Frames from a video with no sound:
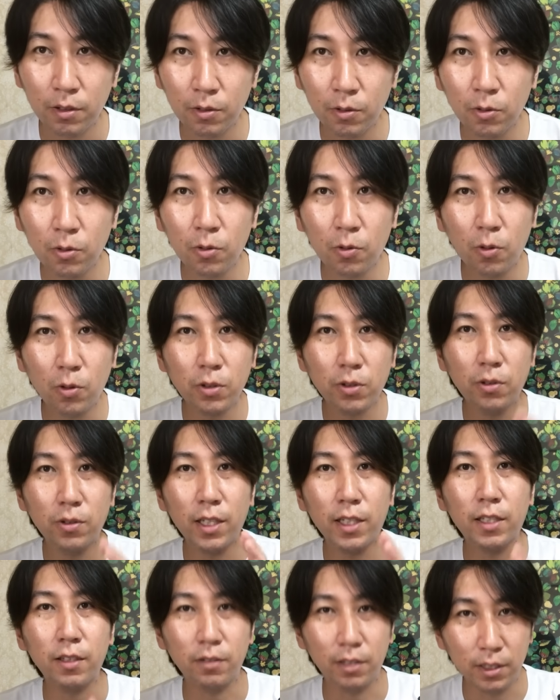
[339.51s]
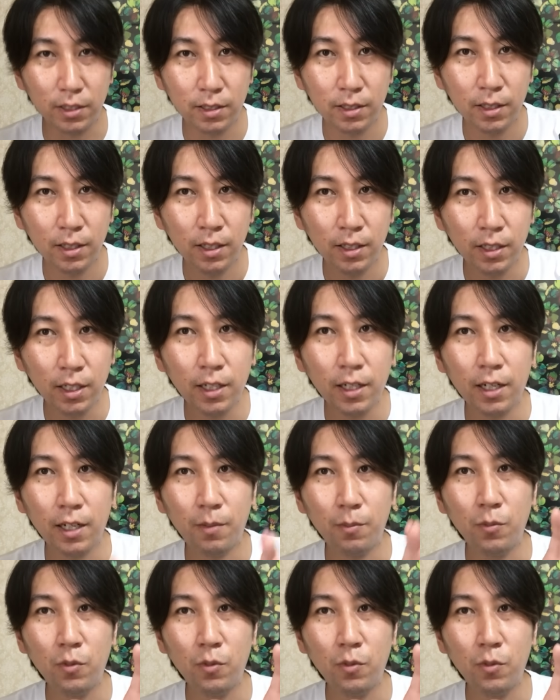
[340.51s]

この構造になってるんですだから